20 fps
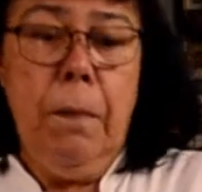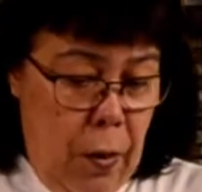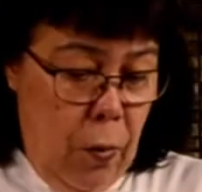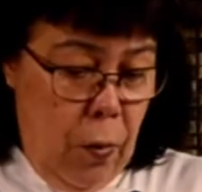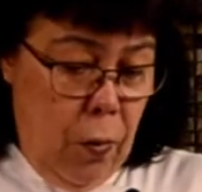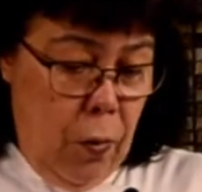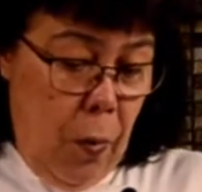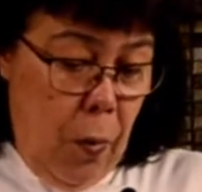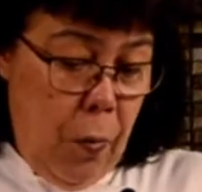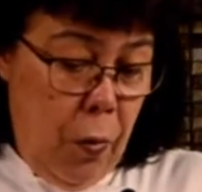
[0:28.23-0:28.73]

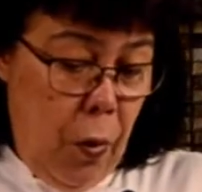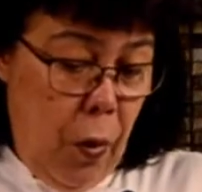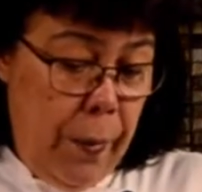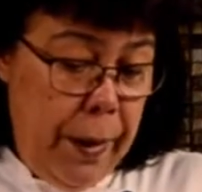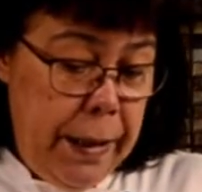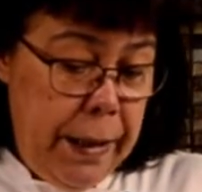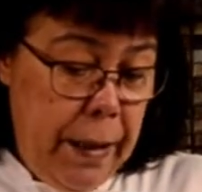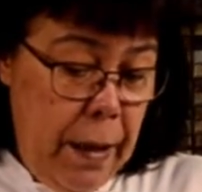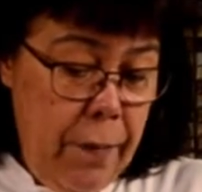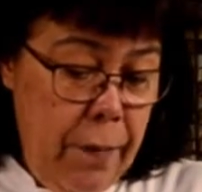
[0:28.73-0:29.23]
Eu, como
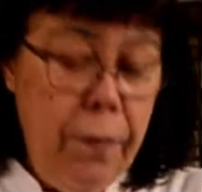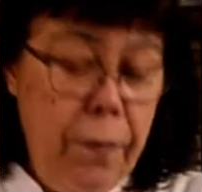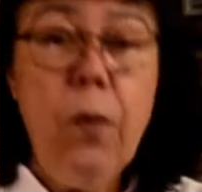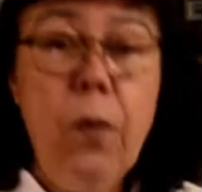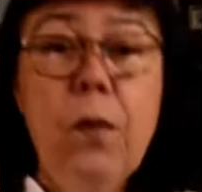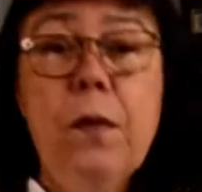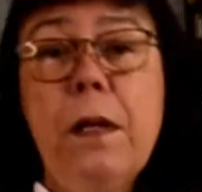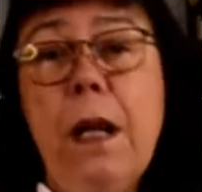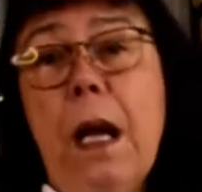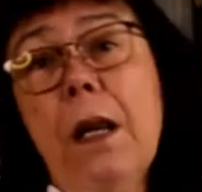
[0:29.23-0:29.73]
comentei,
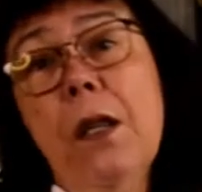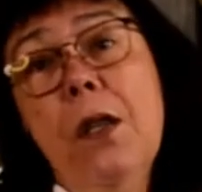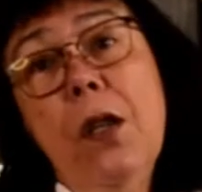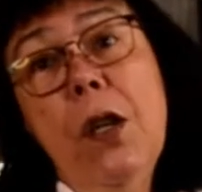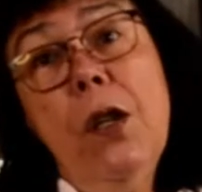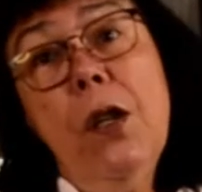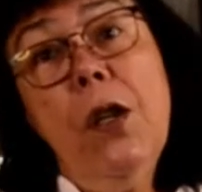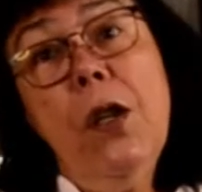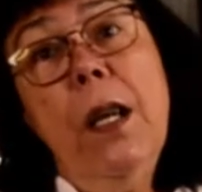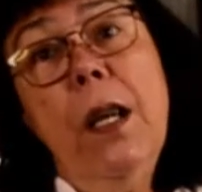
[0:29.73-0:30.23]
vou usar
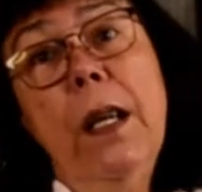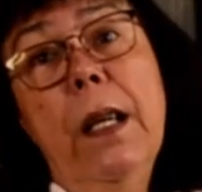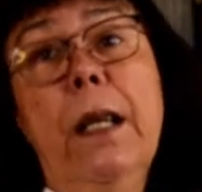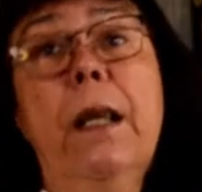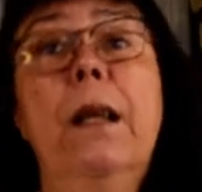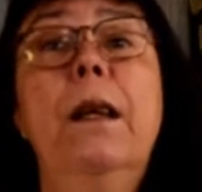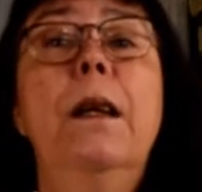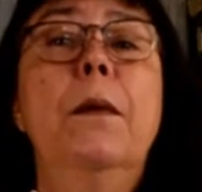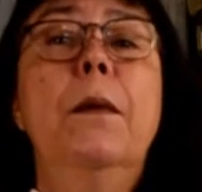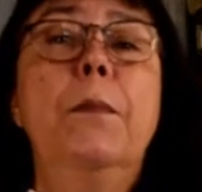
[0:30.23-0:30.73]
gergelim,
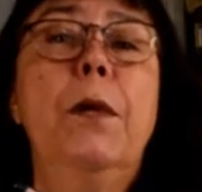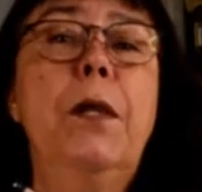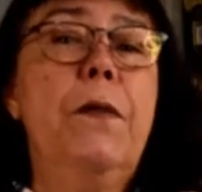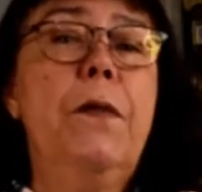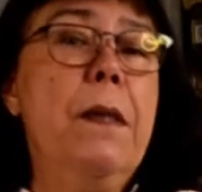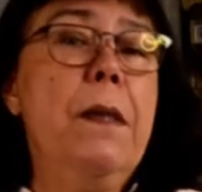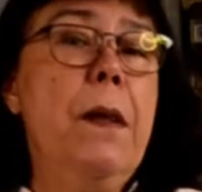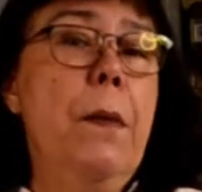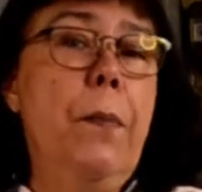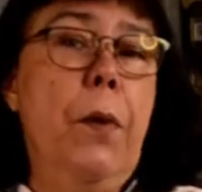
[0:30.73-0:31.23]
mas
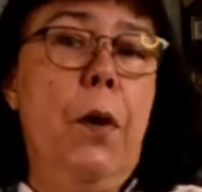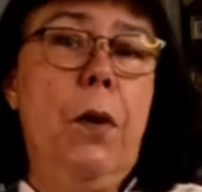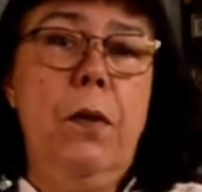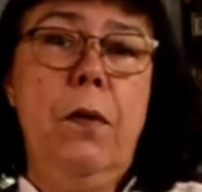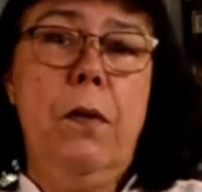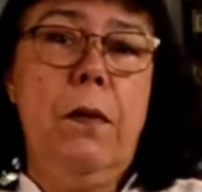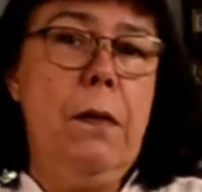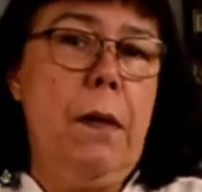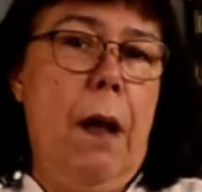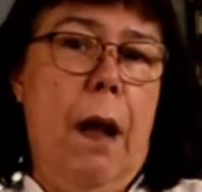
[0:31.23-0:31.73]
você pode
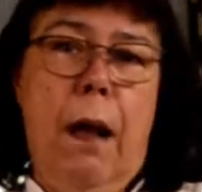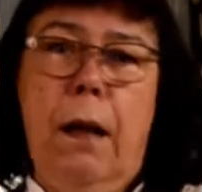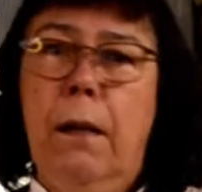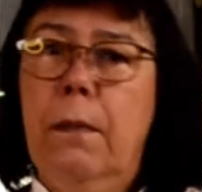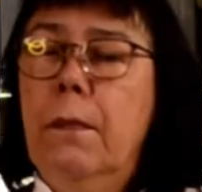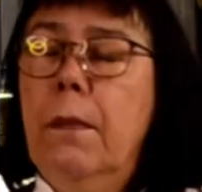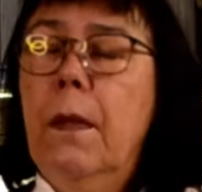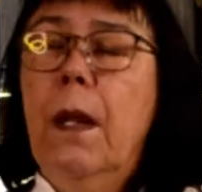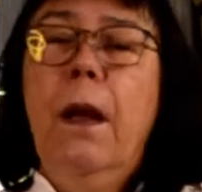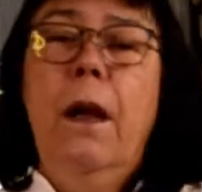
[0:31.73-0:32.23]
usar
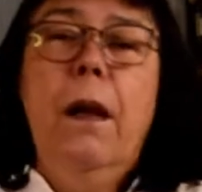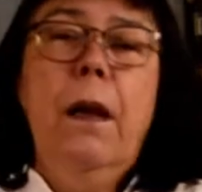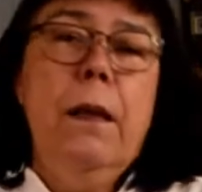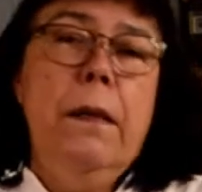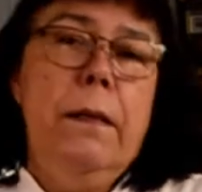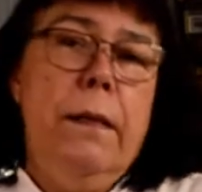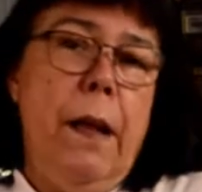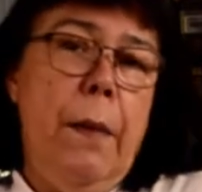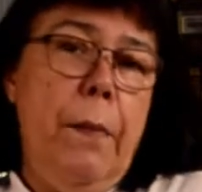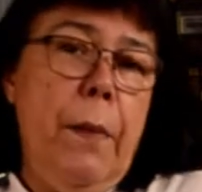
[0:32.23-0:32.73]

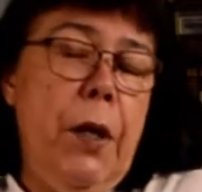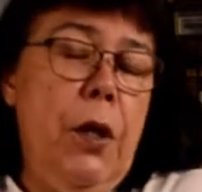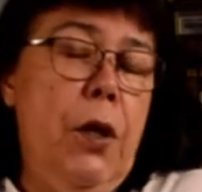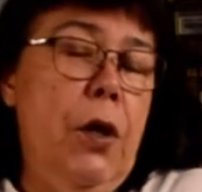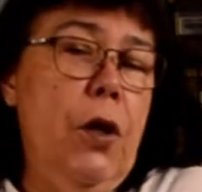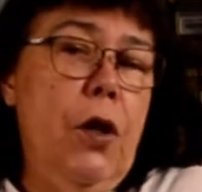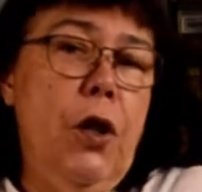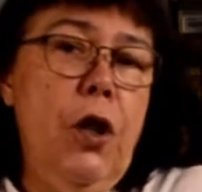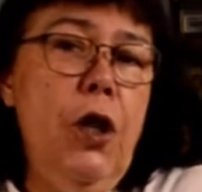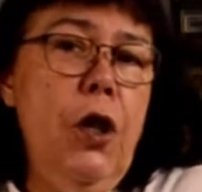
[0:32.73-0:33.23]

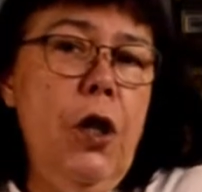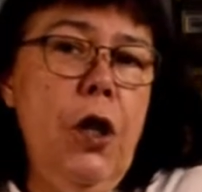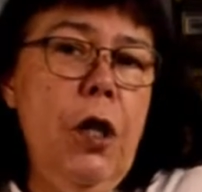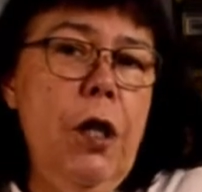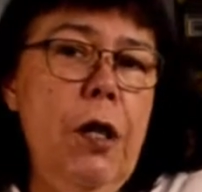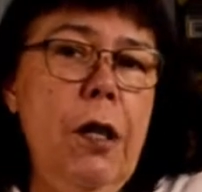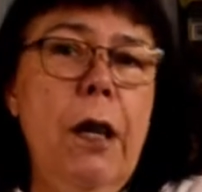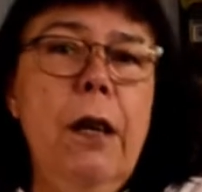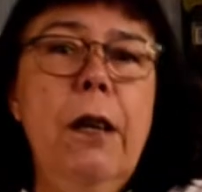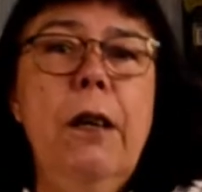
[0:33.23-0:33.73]
semente de
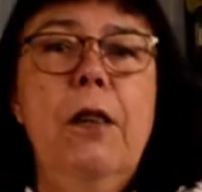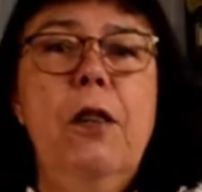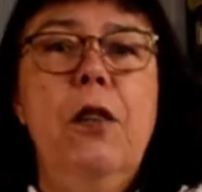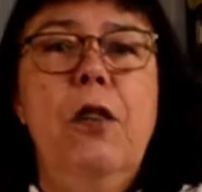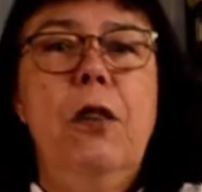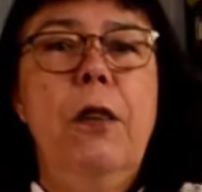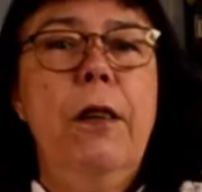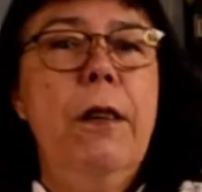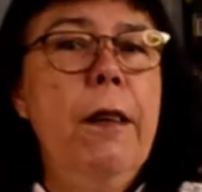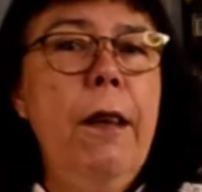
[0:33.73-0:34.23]
chia,
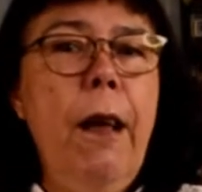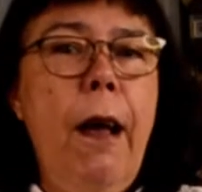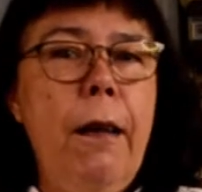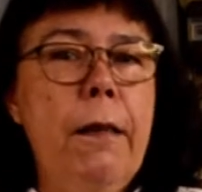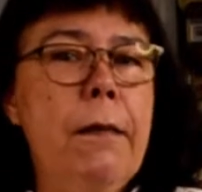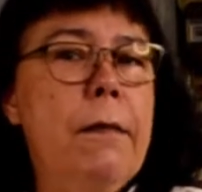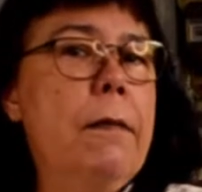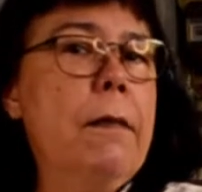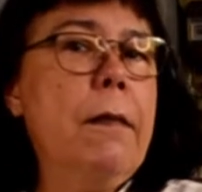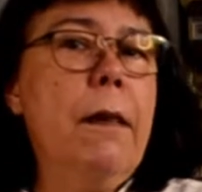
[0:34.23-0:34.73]
de
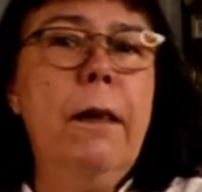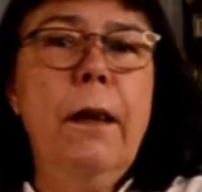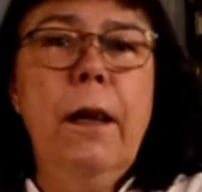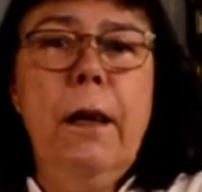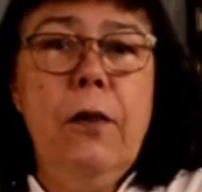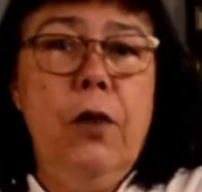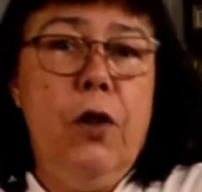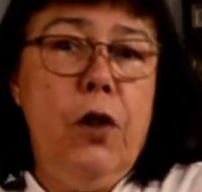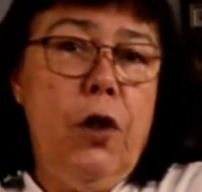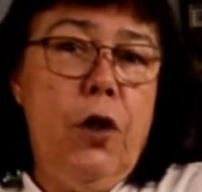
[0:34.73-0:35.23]
linhaça,
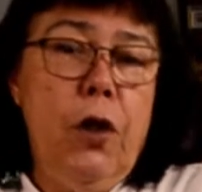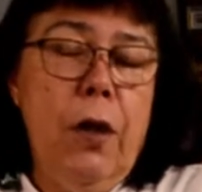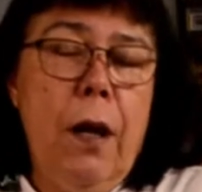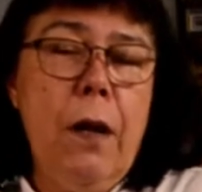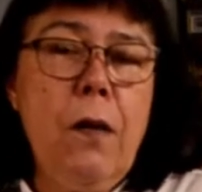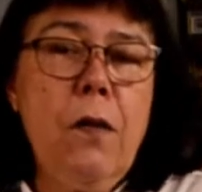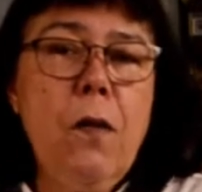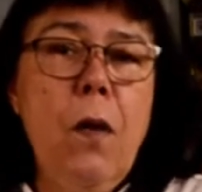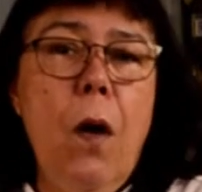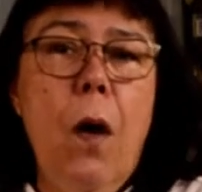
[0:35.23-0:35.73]
de
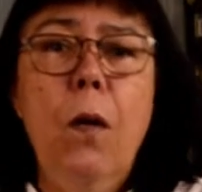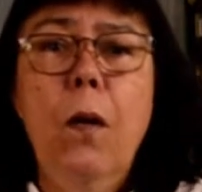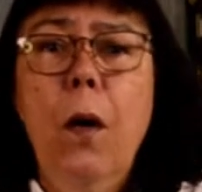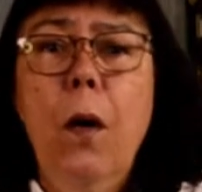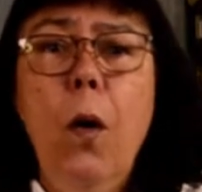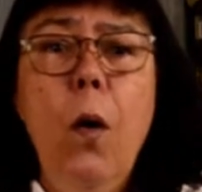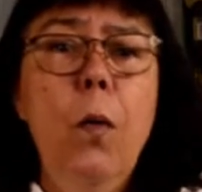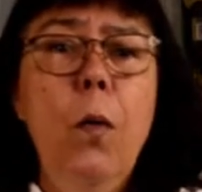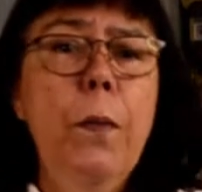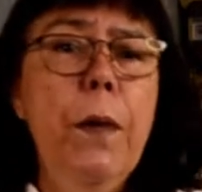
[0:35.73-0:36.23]
girassol
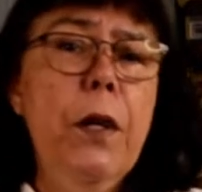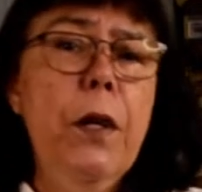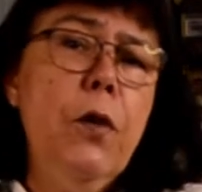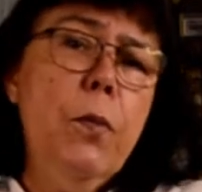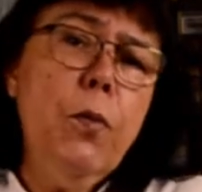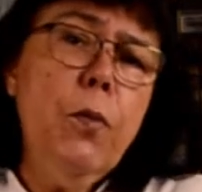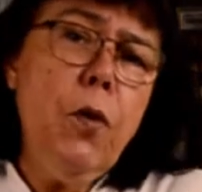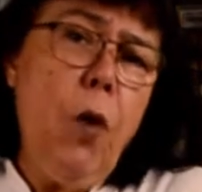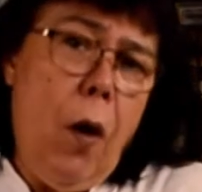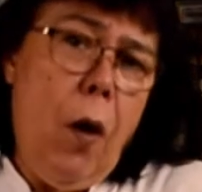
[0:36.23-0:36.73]
ou
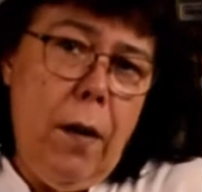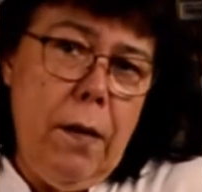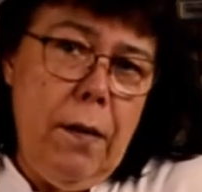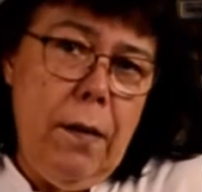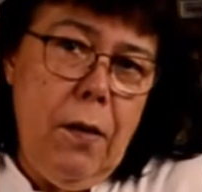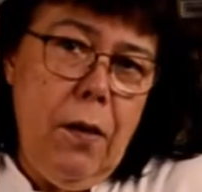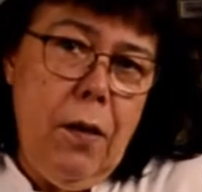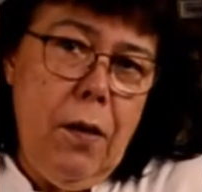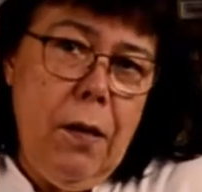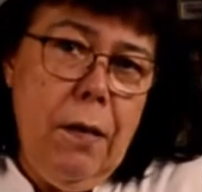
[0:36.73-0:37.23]
mesmo
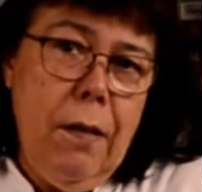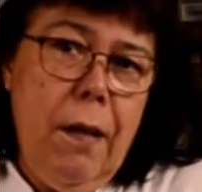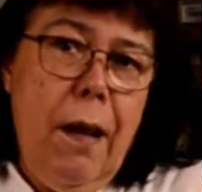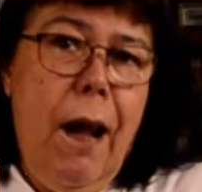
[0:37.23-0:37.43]
nozes.